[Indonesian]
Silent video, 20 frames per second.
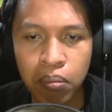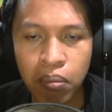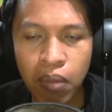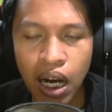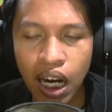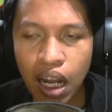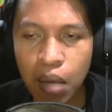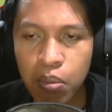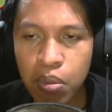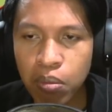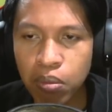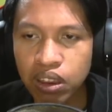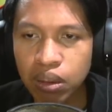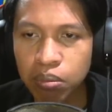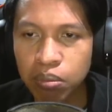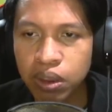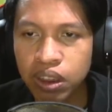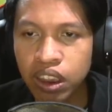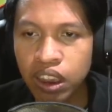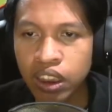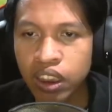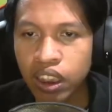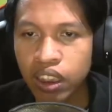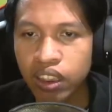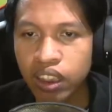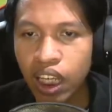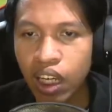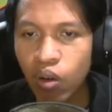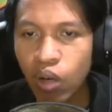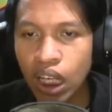Malah pembaca bijik yang
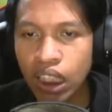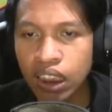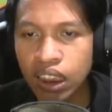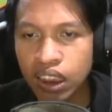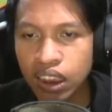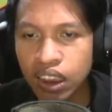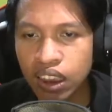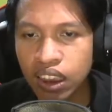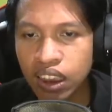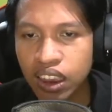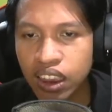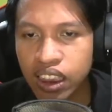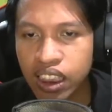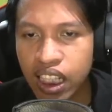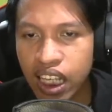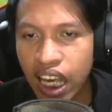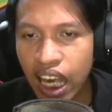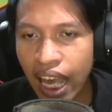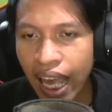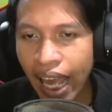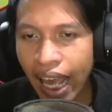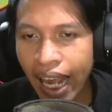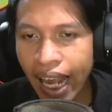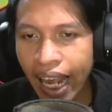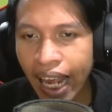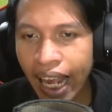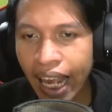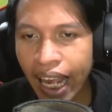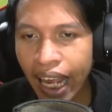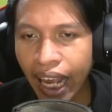tewas.
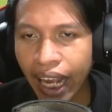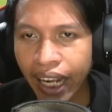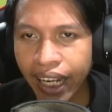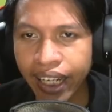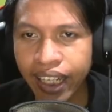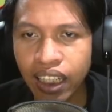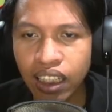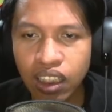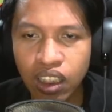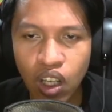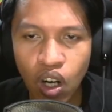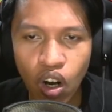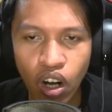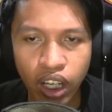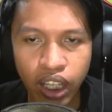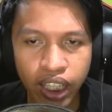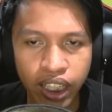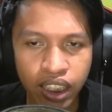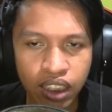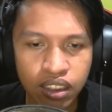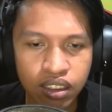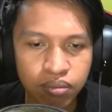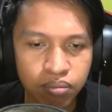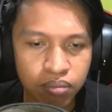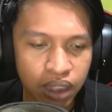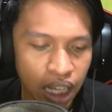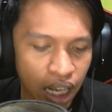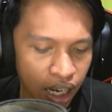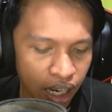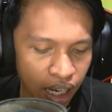Yeay. Oke, okay,
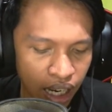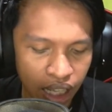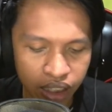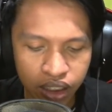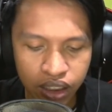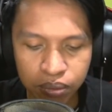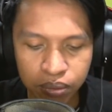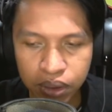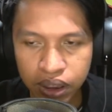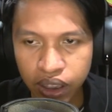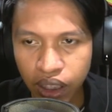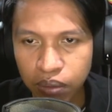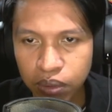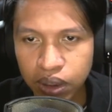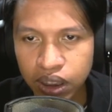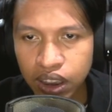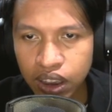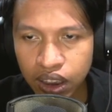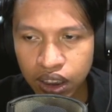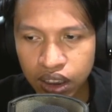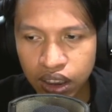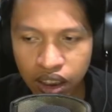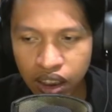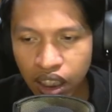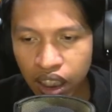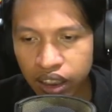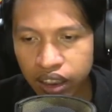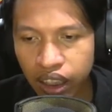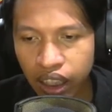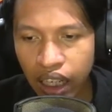menang lagi Mr. dan Mrs.
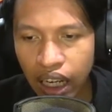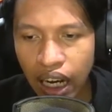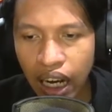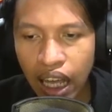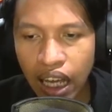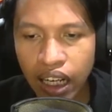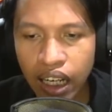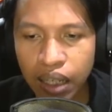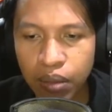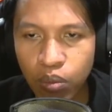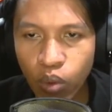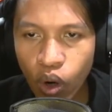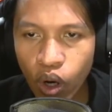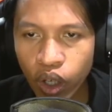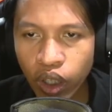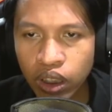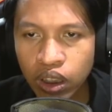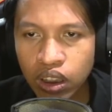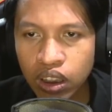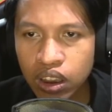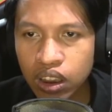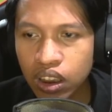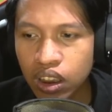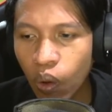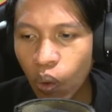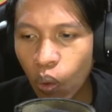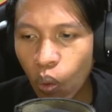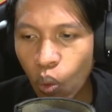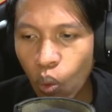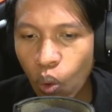Tidak terkalahkan, boys.
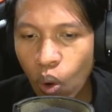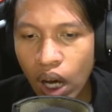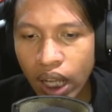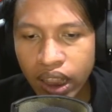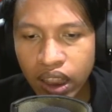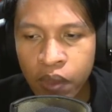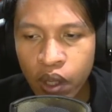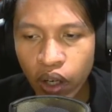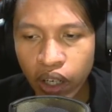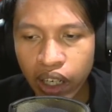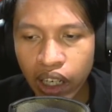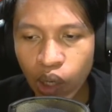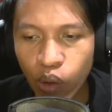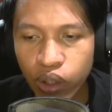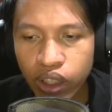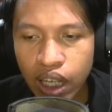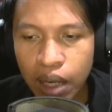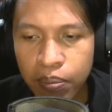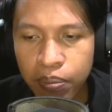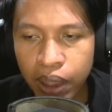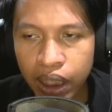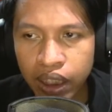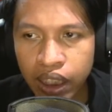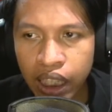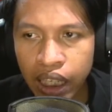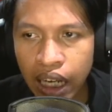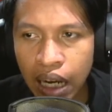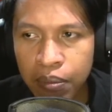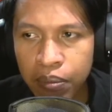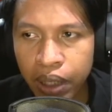What? Pakai lawan kampret
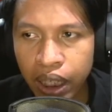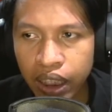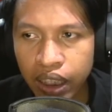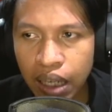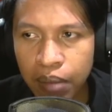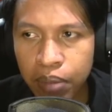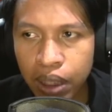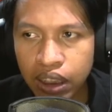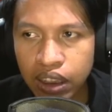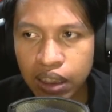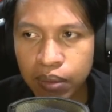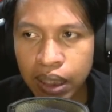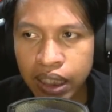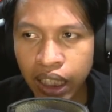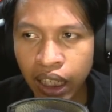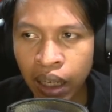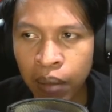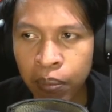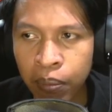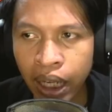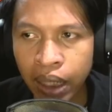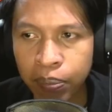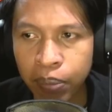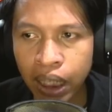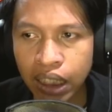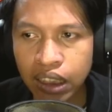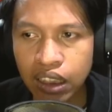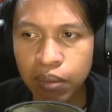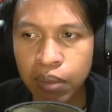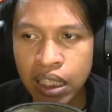deh, kampret. Kampret jadi banyak ya. Pret,
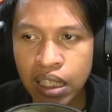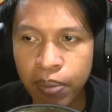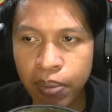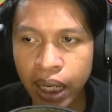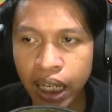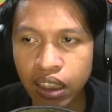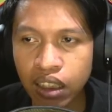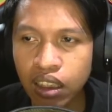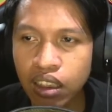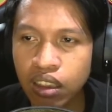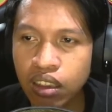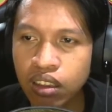pret jadi banyak, pret.